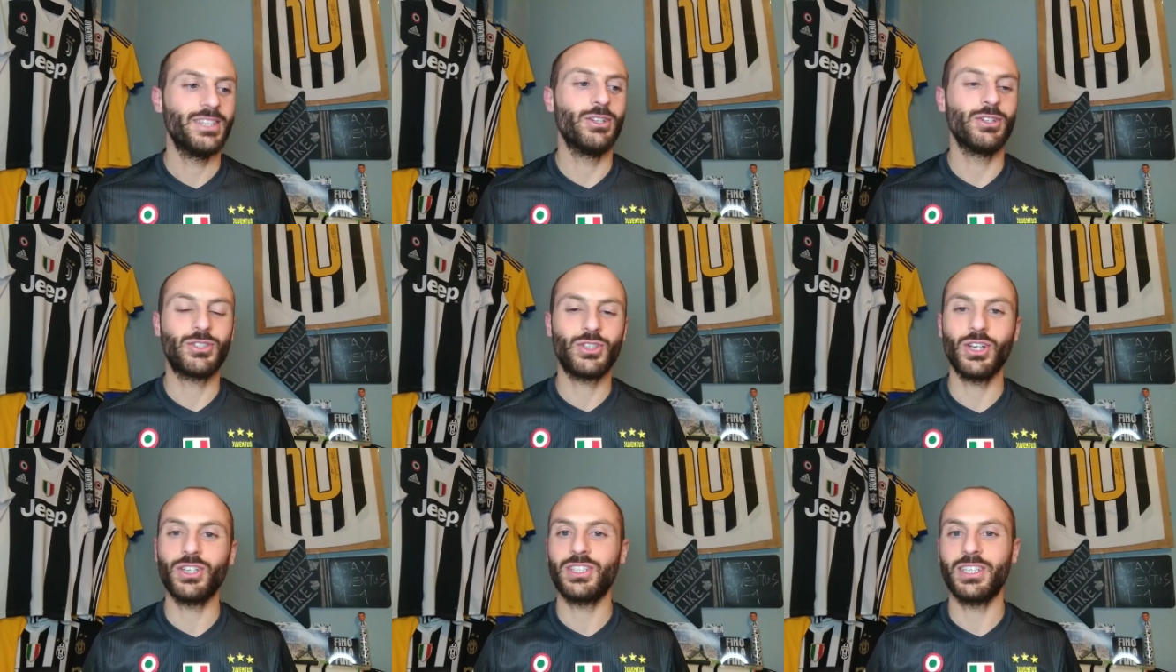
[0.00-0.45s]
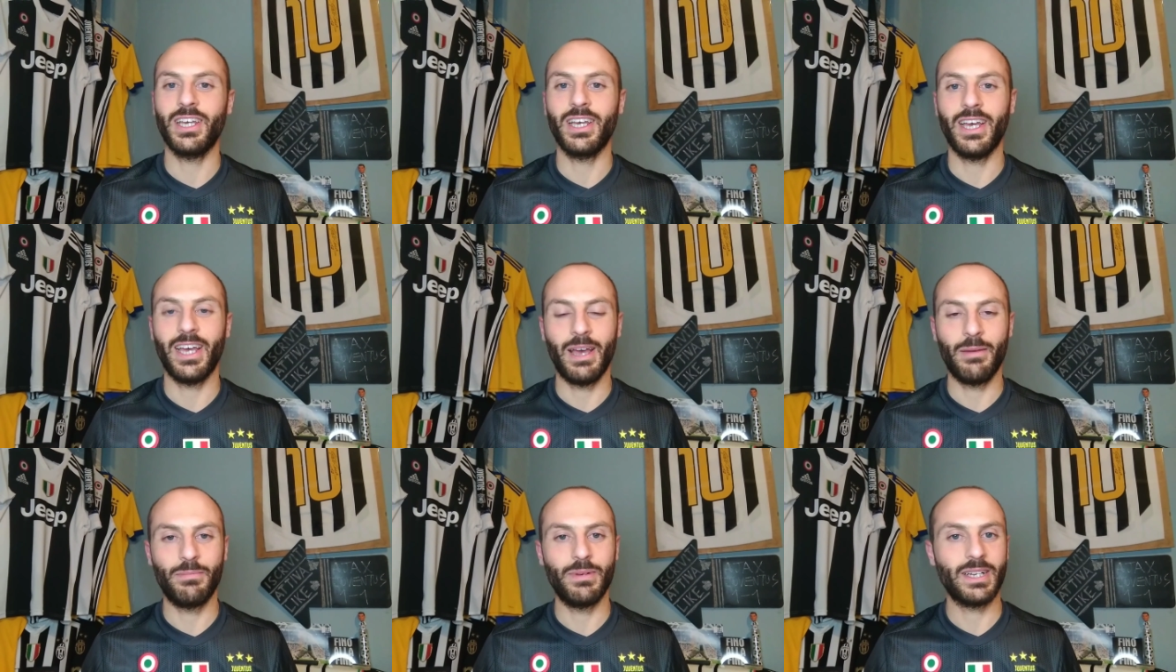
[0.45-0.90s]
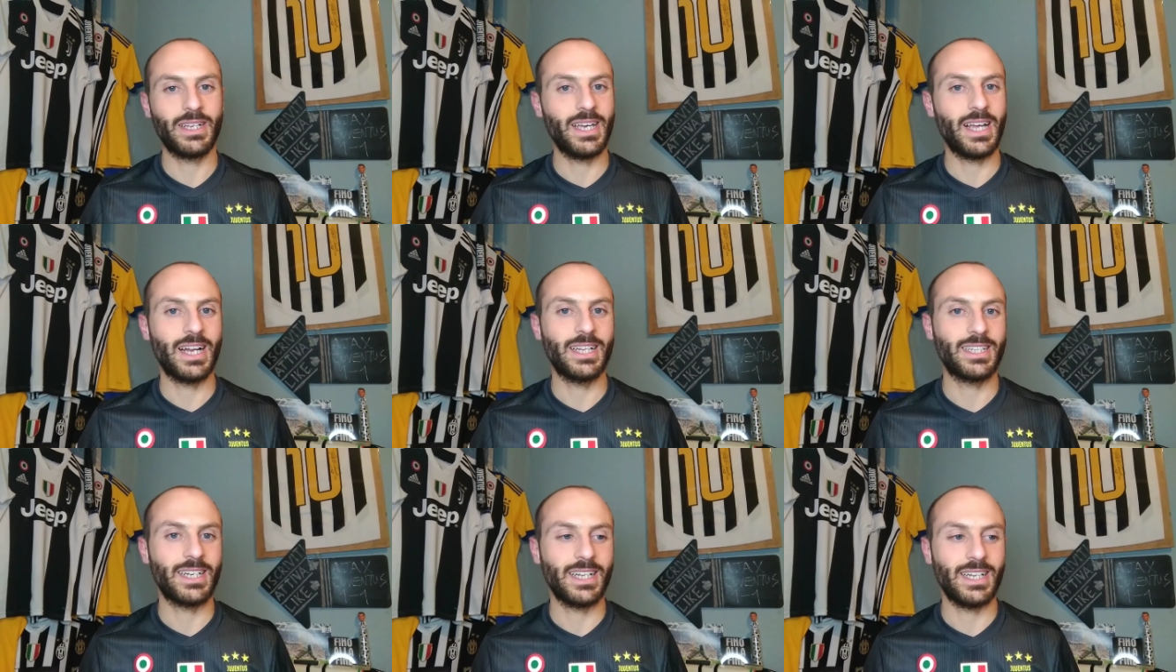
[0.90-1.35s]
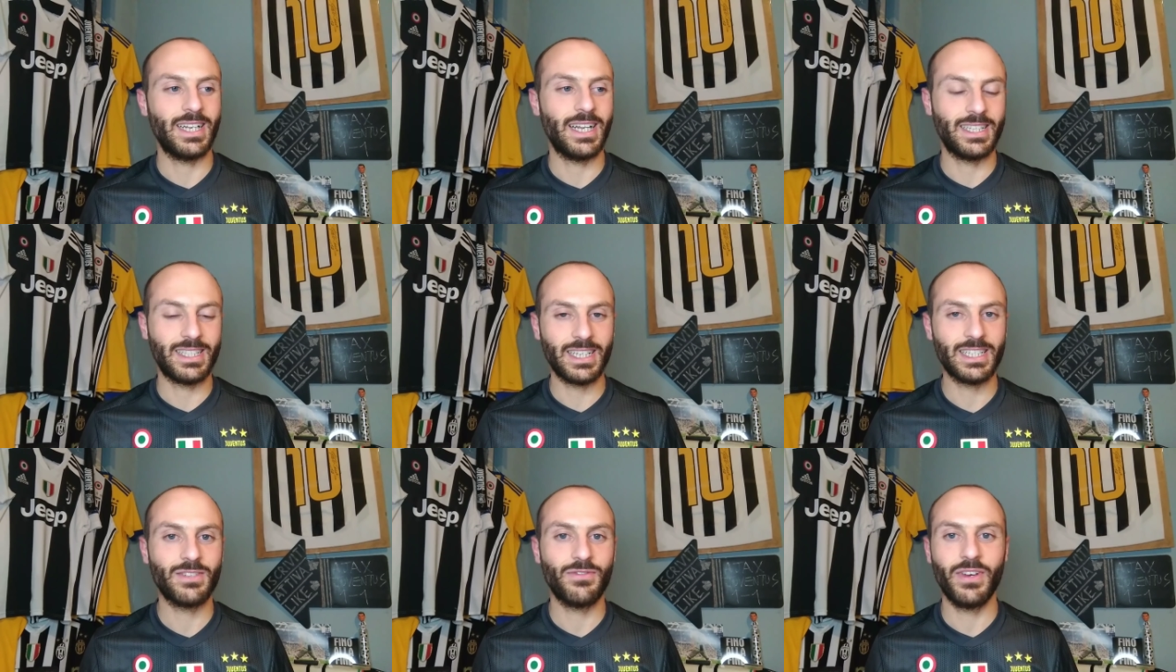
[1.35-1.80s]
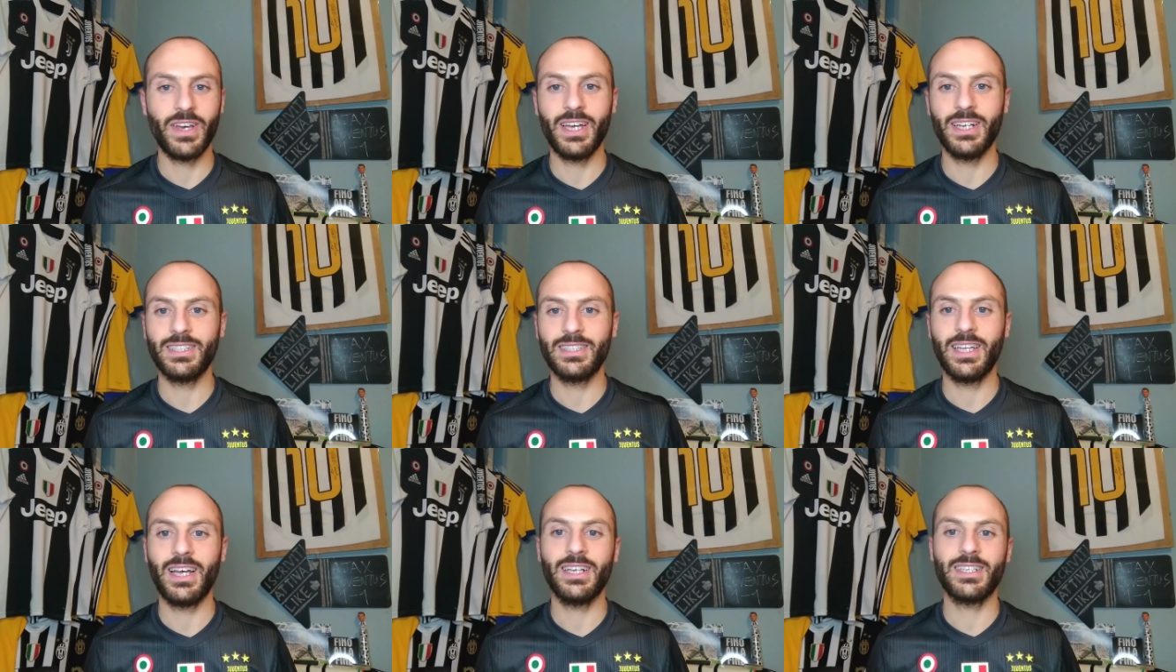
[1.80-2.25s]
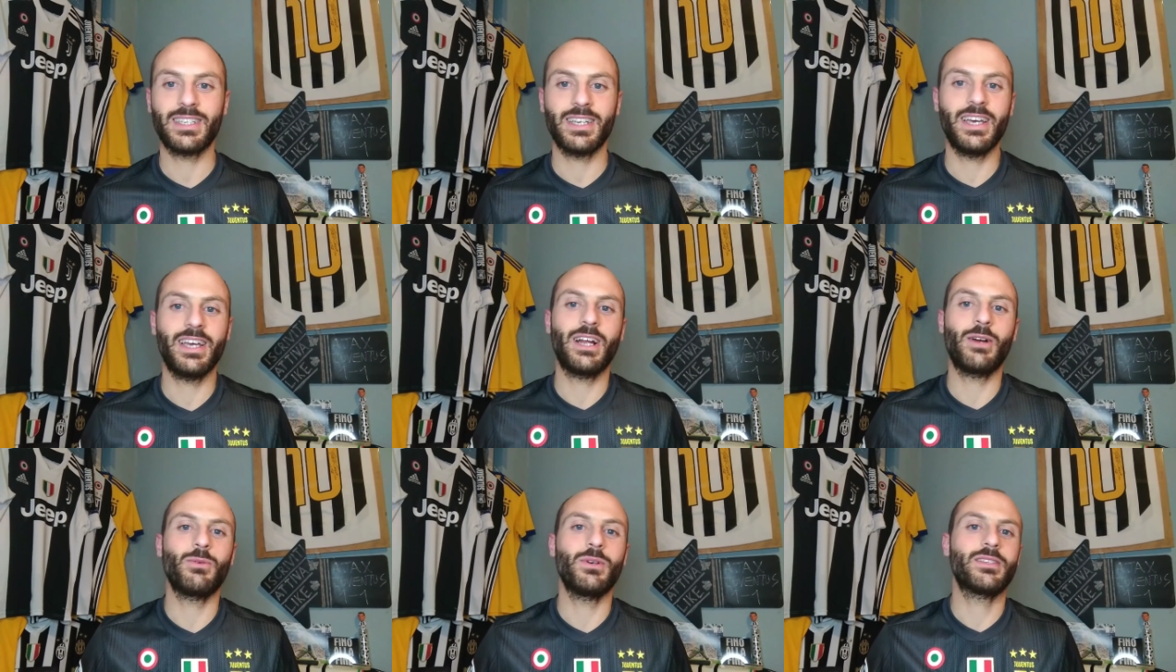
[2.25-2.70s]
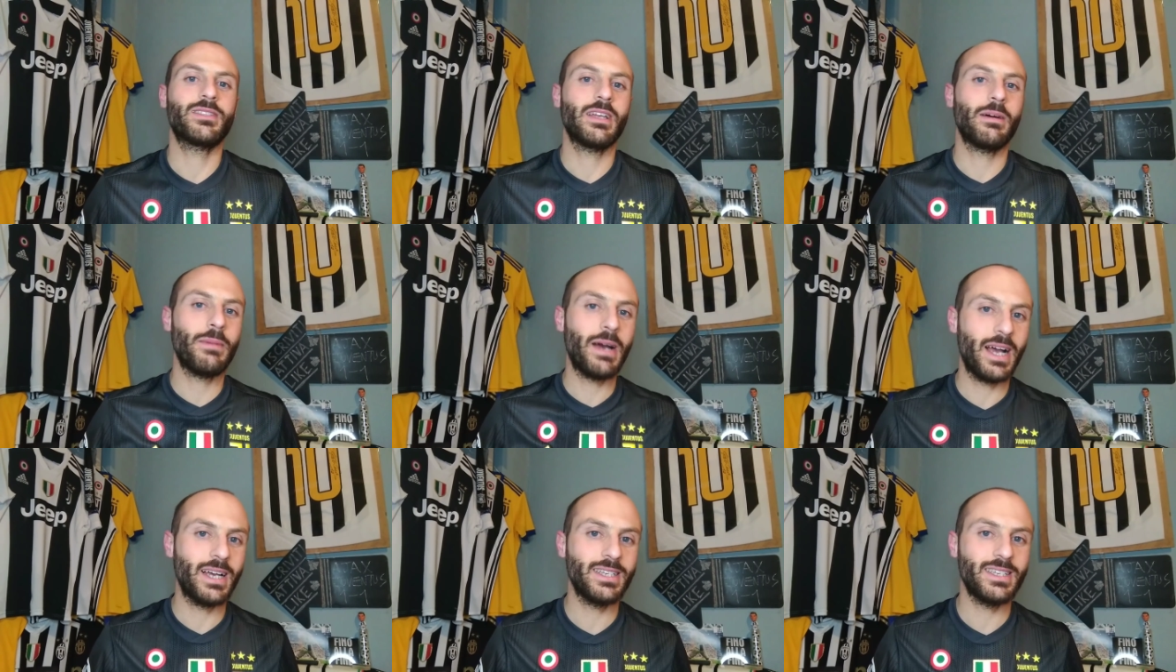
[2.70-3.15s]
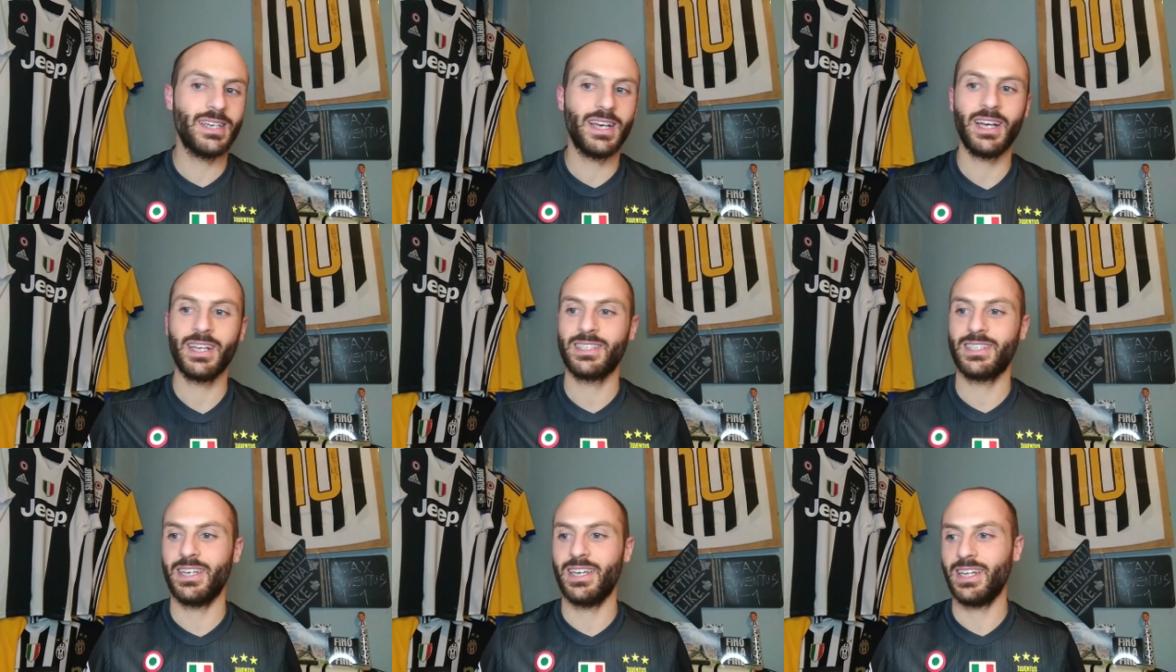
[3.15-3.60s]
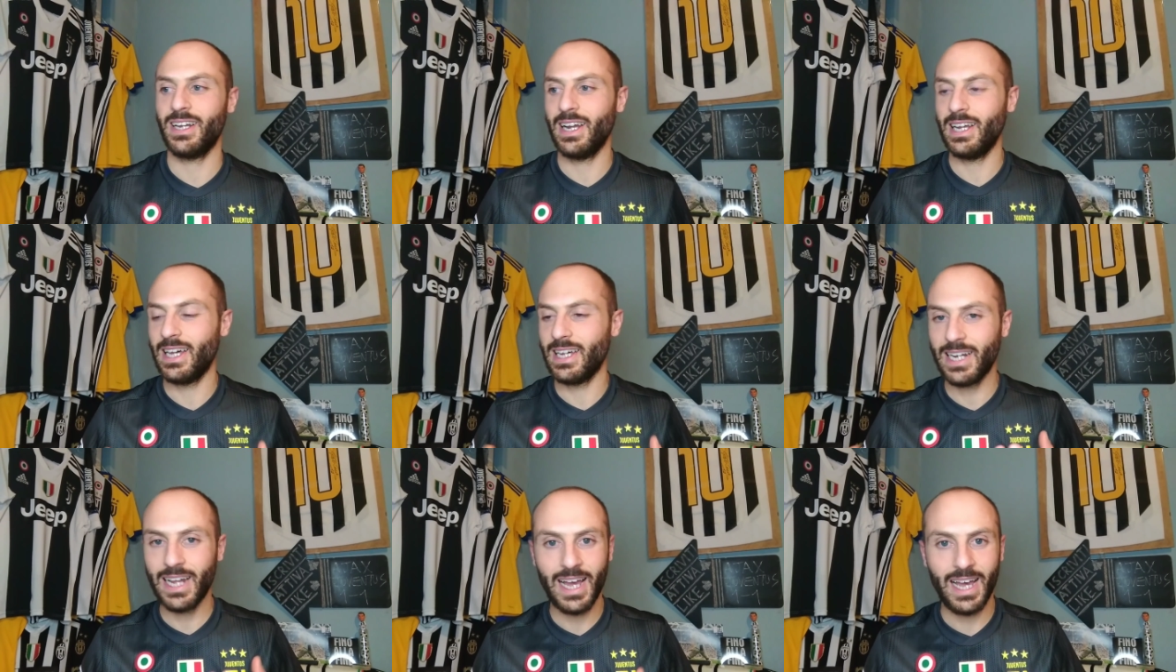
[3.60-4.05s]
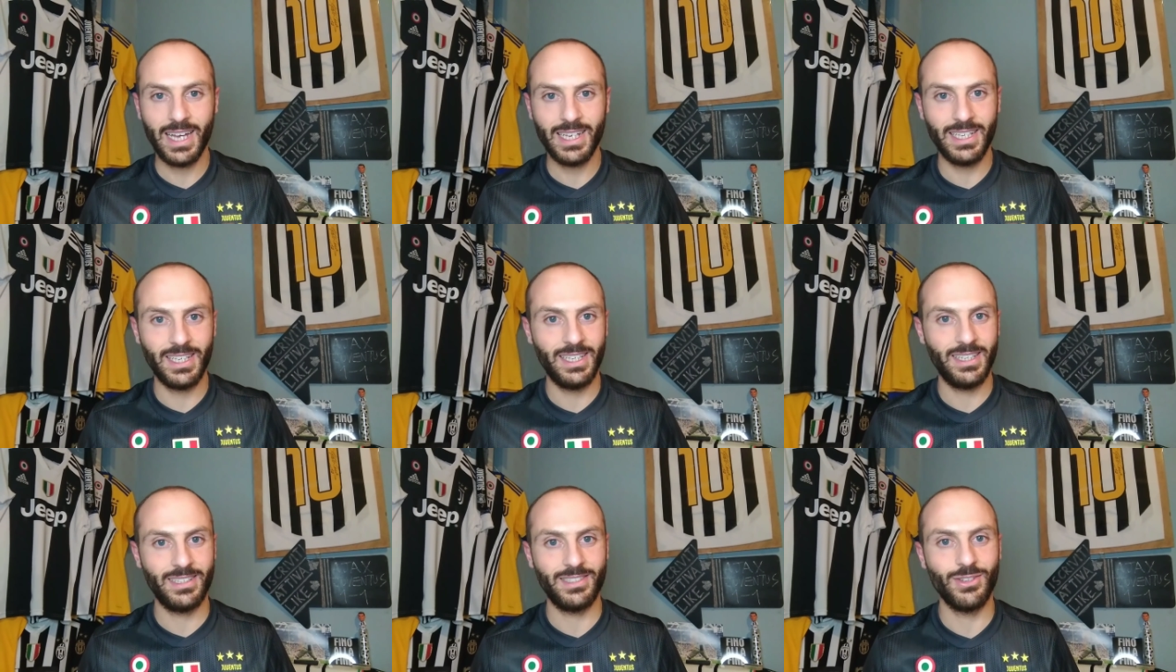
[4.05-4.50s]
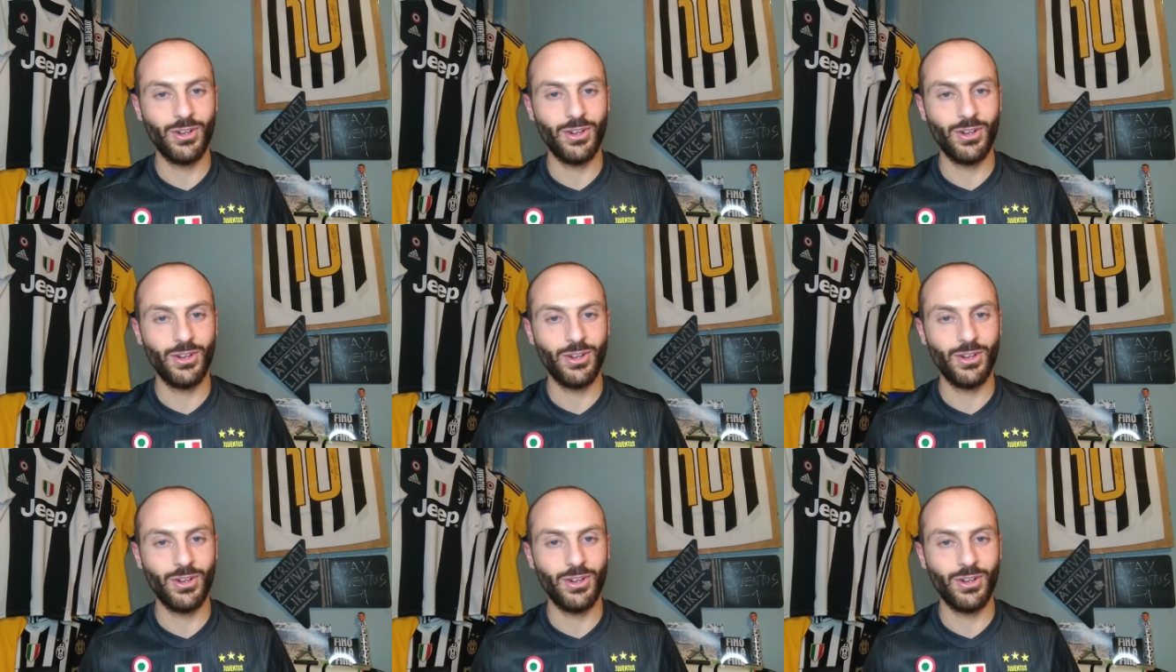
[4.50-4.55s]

Non so se è perché era la, la trasferta, se era questa maglia, se era la Rai,